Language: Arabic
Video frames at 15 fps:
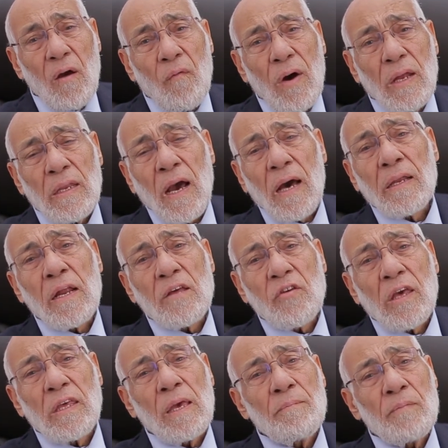وأن يقرأ
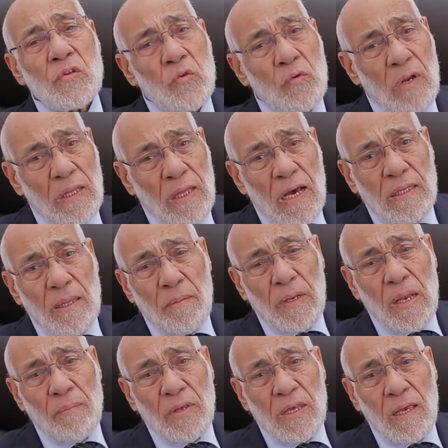شيئا من سنة خاتم
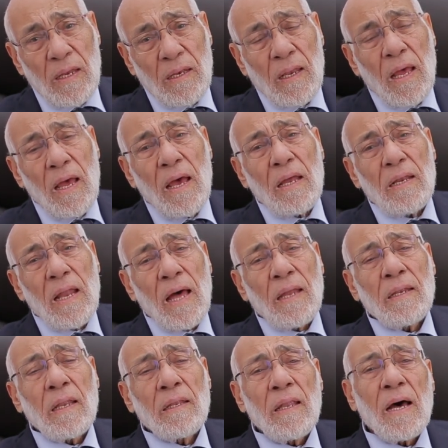النبيين
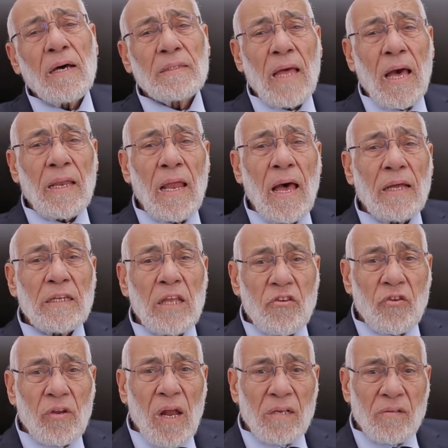لعل الله تعالى أن
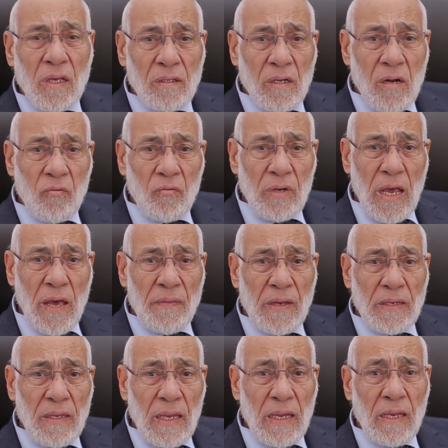يشرح صدره لهذا
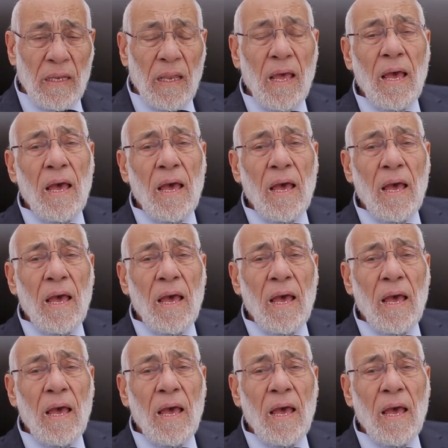الدين